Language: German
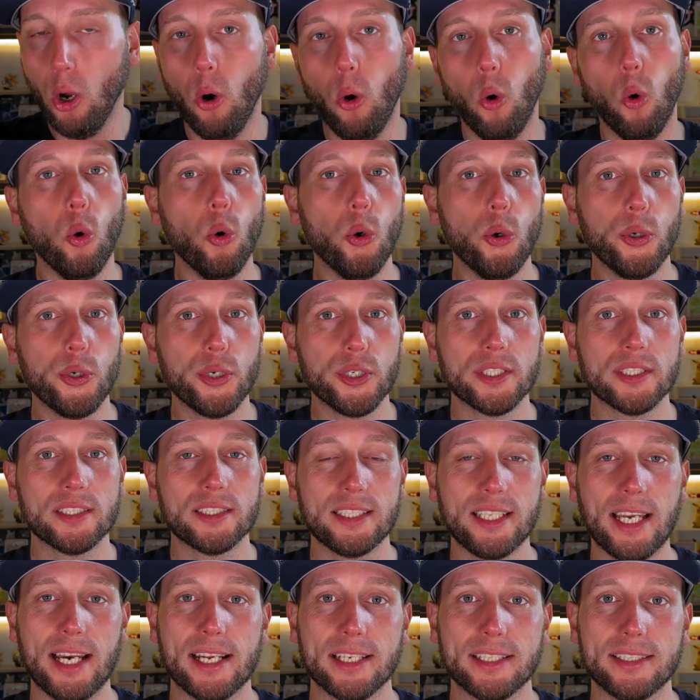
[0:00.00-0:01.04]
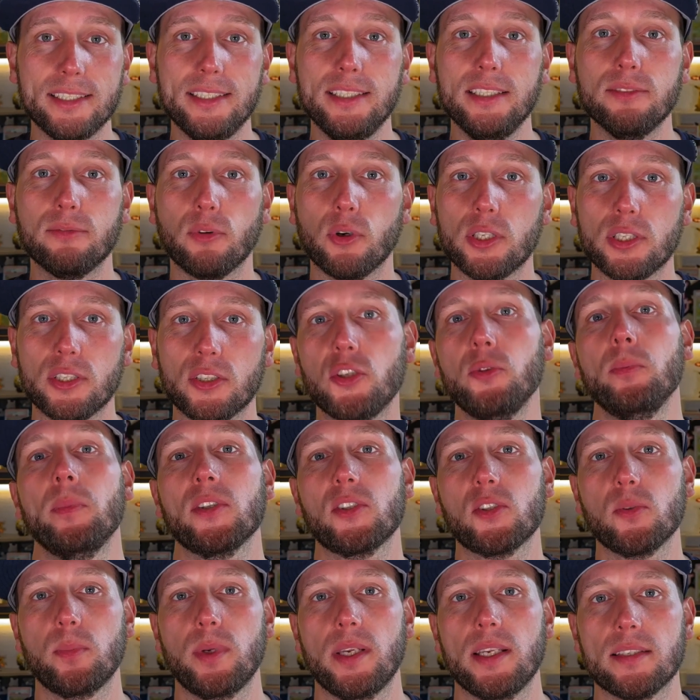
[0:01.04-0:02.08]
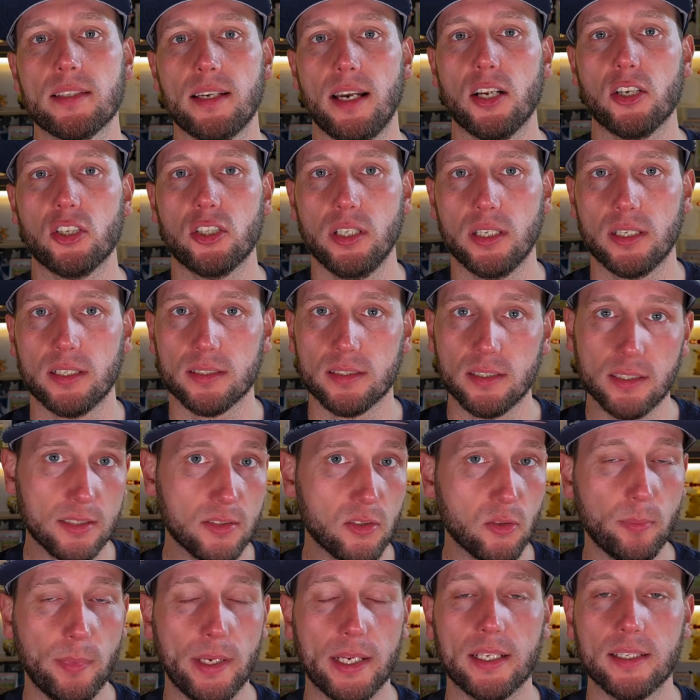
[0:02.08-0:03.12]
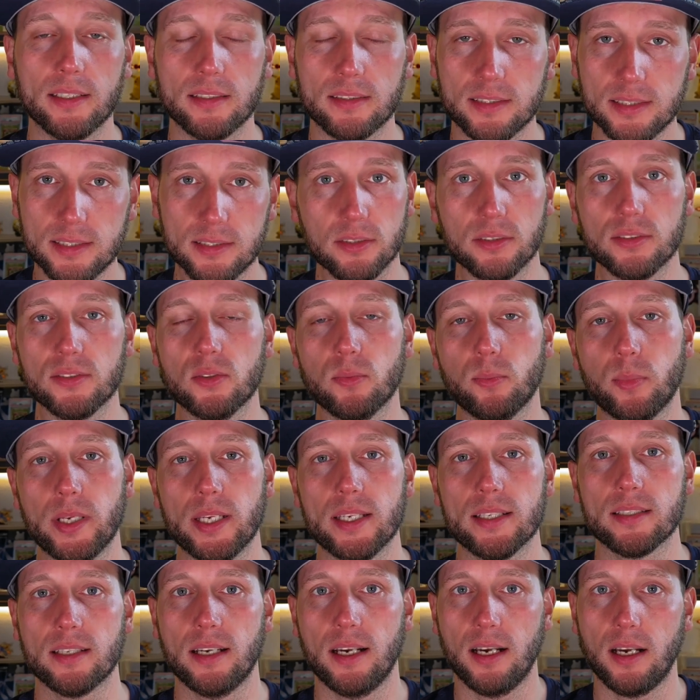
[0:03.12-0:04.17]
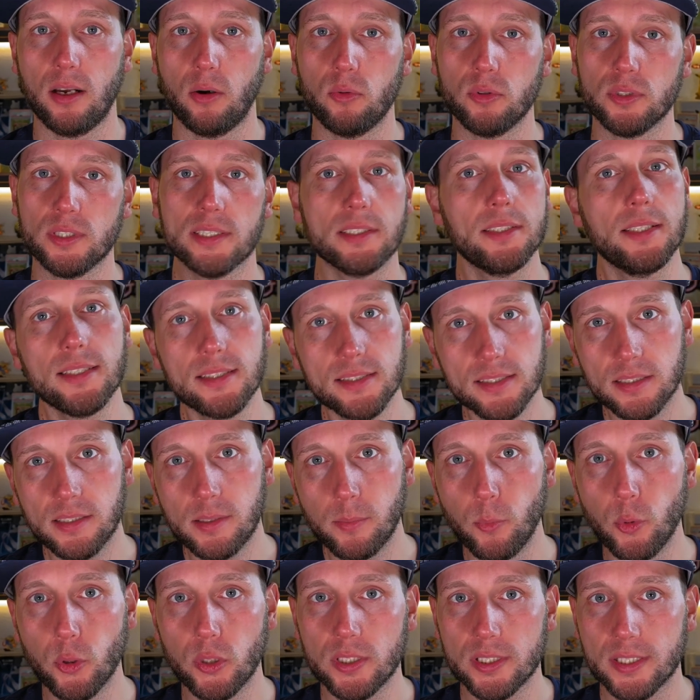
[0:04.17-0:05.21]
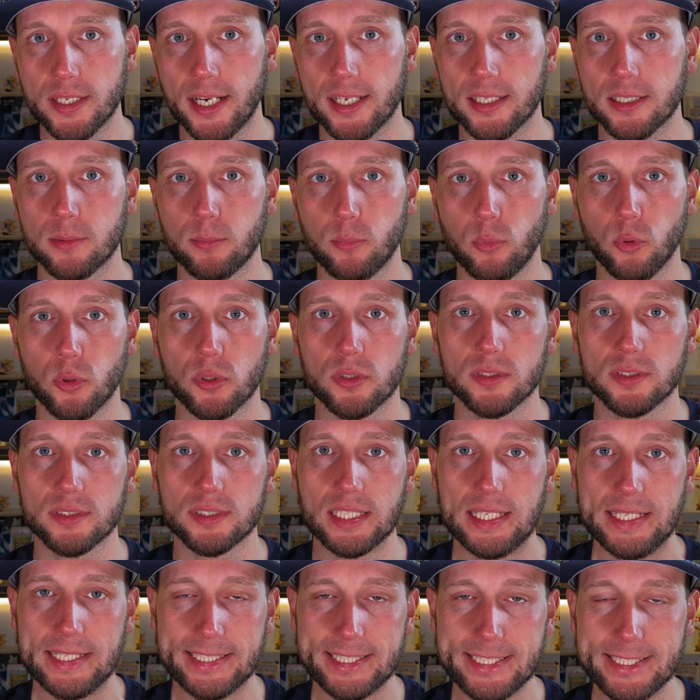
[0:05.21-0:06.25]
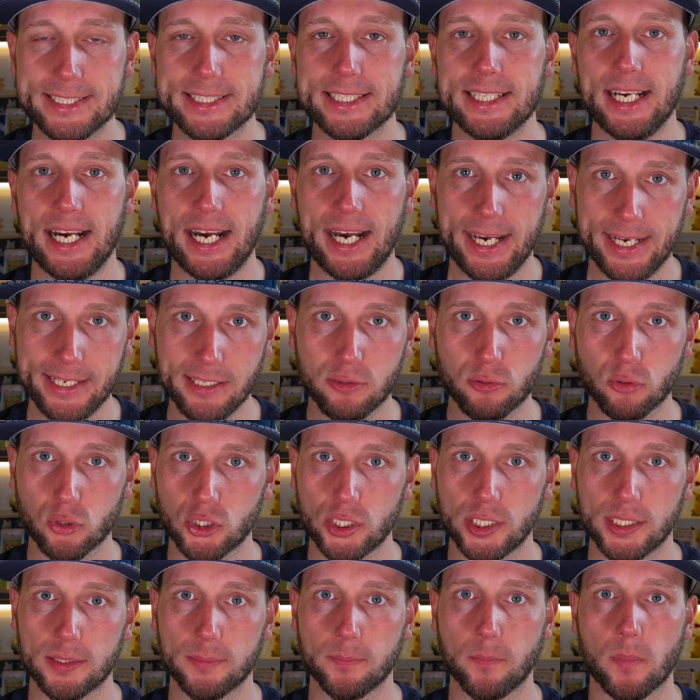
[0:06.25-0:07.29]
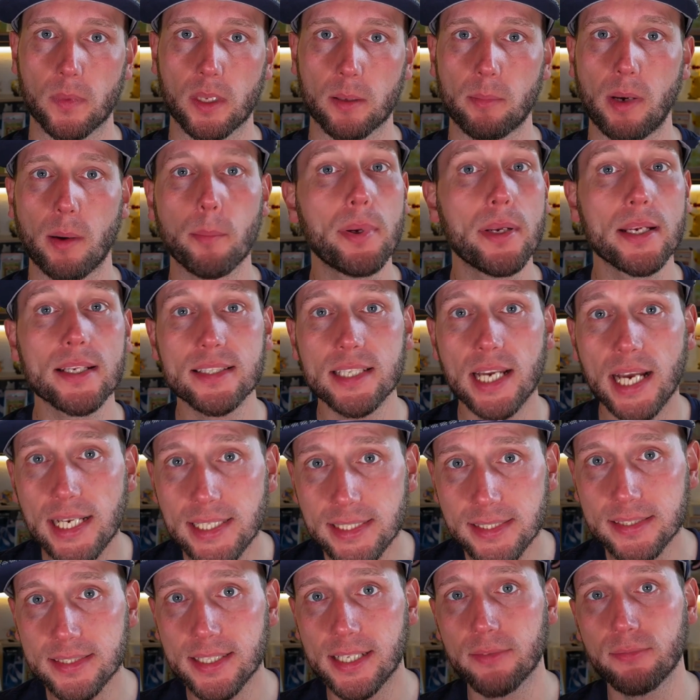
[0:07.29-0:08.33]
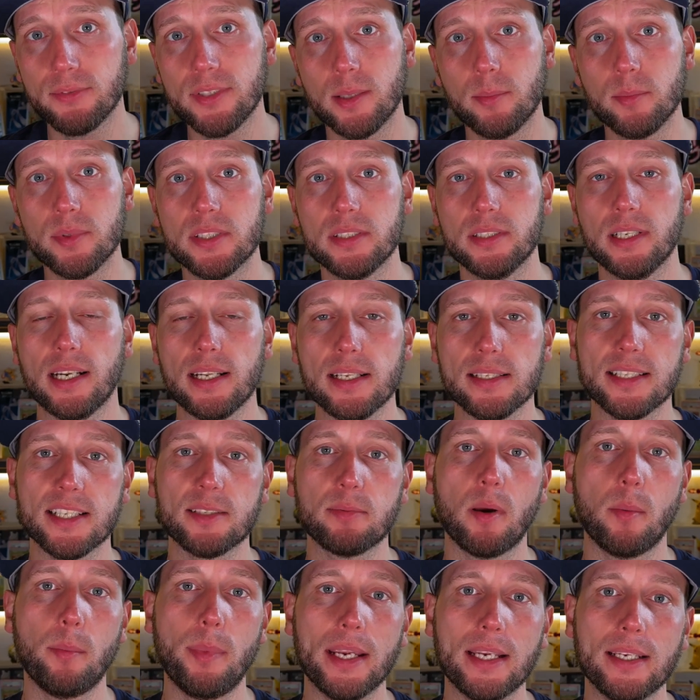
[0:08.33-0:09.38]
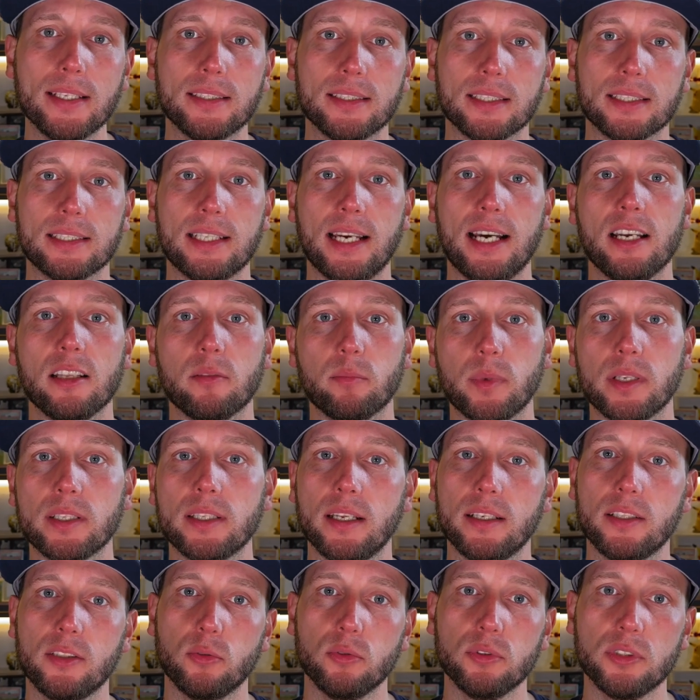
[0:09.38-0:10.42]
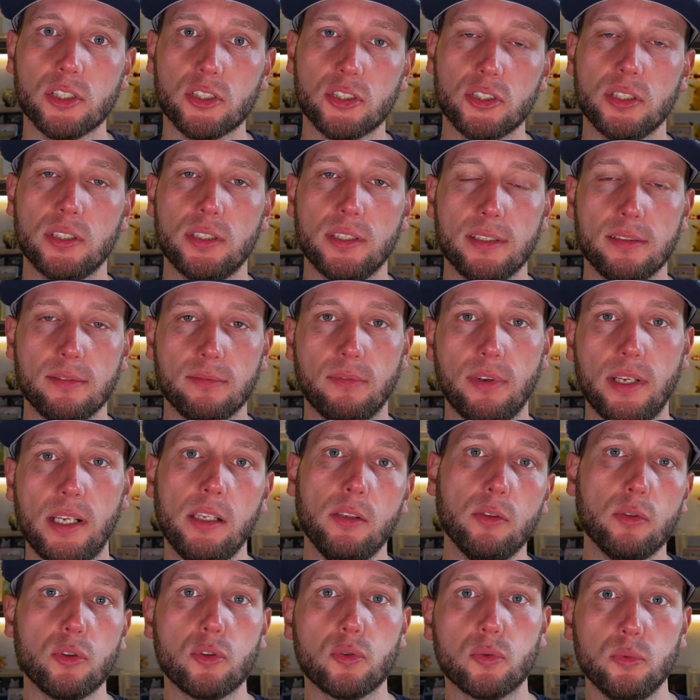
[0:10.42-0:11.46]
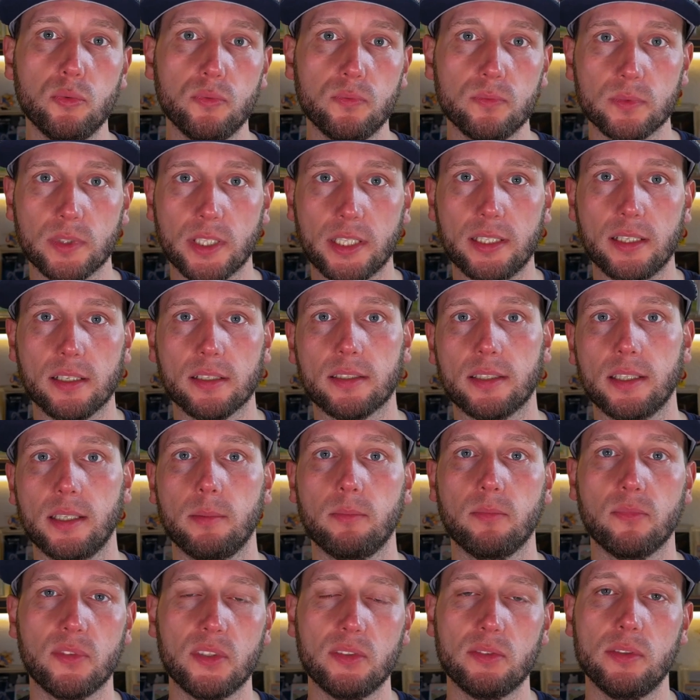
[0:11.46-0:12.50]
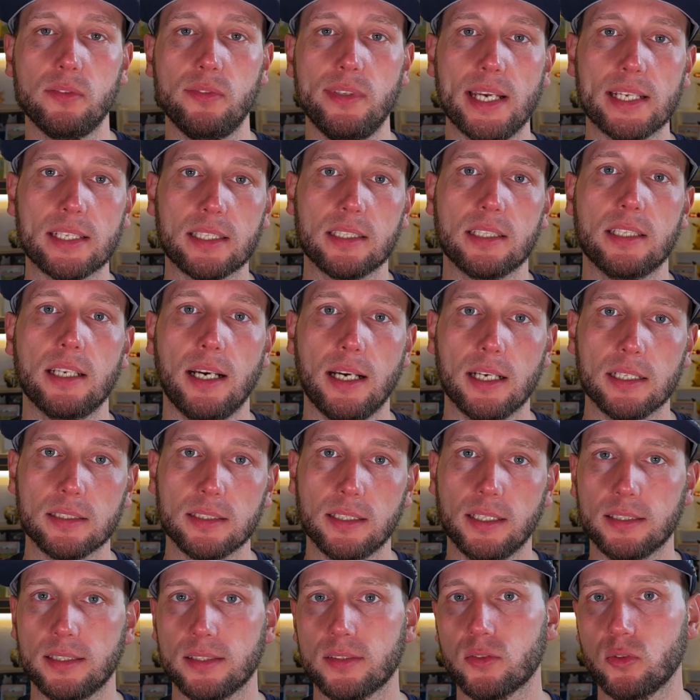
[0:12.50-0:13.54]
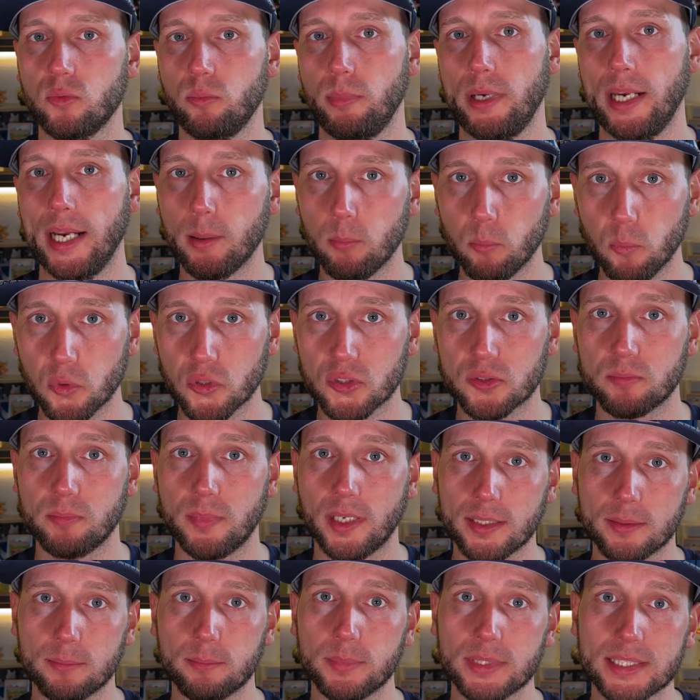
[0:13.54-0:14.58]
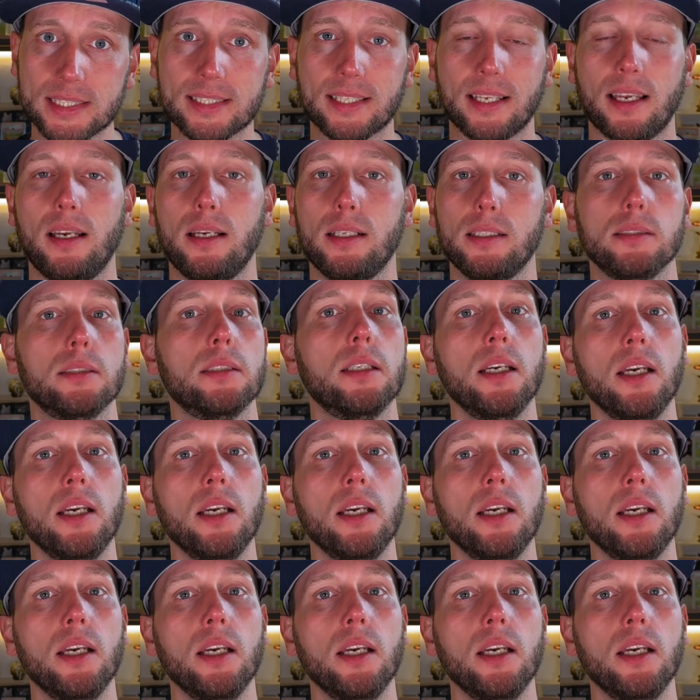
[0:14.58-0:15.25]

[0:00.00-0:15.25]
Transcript: Und ja, die wollte ich immer zu PSA schicken, nicht zu Beckett, die sollen zu PSA und jetzt hat sich die Möglichkeit geboten, diese einzuschicken. Bei PSA ist es halt wieder ein bisschen anders als bei Beckett, da hat man ja die unterschiedlichen Value-Stufen, je nachdem wie viel Wert die Karte hat, desto mehr muss man bezahlen.